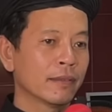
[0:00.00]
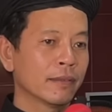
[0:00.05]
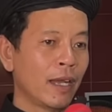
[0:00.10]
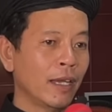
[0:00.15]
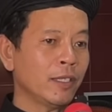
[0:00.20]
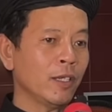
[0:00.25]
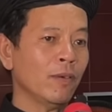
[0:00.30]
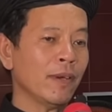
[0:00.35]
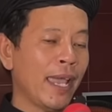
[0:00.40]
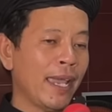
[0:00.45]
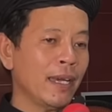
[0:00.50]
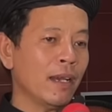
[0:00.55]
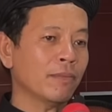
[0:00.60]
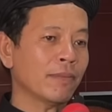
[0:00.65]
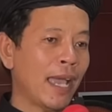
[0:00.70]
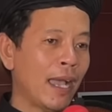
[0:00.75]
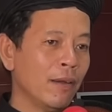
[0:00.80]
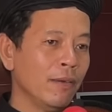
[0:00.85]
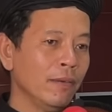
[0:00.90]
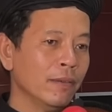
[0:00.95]
ở chỗ này
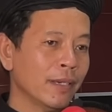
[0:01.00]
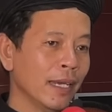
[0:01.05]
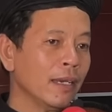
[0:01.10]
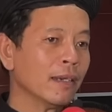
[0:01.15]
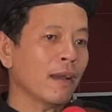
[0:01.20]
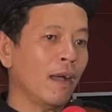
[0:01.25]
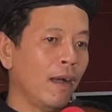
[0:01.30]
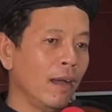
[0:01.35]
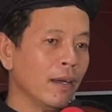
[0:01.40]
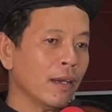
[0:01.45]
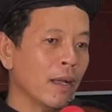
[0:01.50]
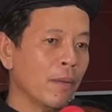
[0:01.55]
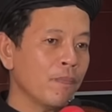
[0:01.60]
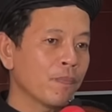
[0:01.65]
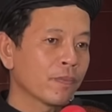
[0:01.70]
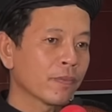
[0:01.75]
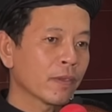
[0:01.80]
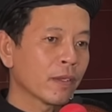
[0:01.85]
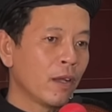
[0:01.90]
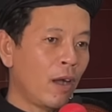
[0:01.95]
đồng đạo rất rõ rồi
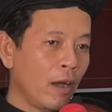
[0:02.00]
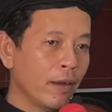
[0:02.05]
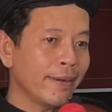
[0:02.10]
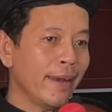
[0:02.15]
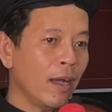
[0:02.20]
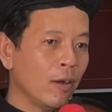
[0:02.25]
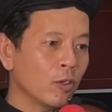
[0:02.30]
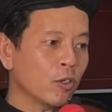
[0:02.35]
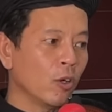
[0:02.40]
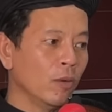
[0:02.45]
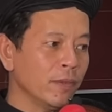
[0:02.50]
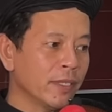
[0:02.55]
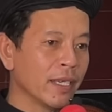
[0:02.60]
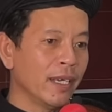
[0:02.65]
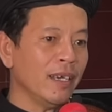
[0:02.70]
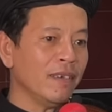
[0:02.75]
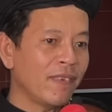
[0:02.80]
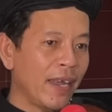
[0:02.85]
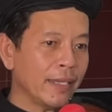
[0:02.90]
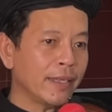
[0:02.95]
ngồi đâu cũng
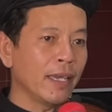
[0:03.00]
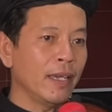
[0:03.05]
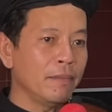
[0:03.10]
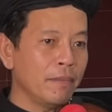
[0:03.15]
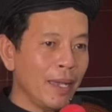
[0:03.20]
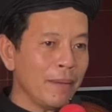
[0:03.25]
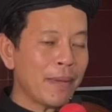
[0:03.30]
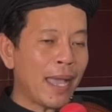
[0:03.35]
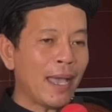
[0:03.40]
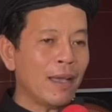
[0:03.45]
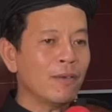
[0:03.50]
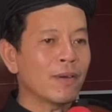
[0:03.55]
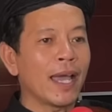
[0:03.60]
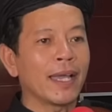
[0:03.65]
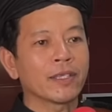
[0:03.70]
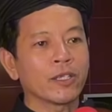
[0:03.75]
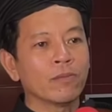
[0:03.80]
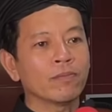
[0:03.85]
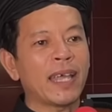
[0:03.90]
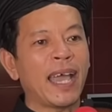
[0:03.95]
sửa vậy thì mấy mau
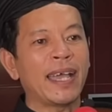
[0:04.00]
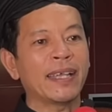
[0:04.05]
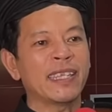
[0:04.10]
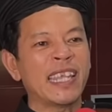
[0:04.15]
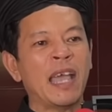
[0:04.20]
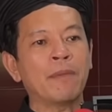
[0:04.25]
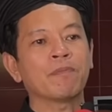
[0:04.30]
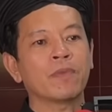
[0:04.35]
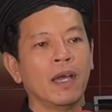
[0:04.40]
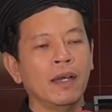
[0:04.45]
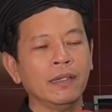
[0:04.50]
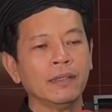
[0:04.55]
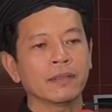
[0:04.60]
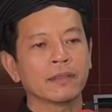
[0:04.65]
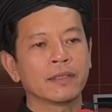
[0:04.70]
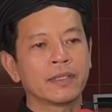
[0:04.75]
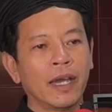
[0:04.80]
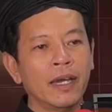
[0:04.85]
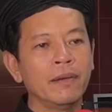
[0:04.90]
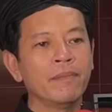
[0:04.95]
là chúng ta nhập
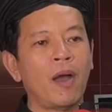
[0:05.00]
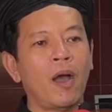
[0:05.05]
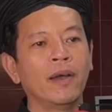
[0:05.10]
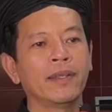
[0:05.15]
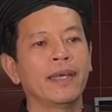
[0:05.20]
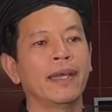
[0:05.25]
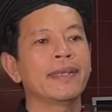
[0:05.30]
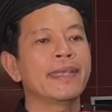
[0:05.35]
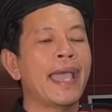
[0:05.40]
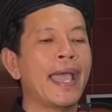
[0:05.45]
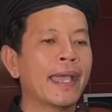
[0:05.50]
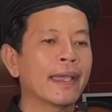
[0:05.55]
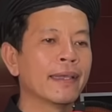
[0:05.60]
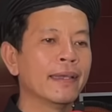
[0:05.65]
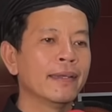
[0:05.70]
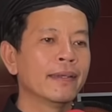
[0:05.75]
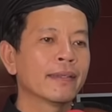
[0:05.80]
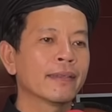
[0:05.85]
thất trên mọi thời gian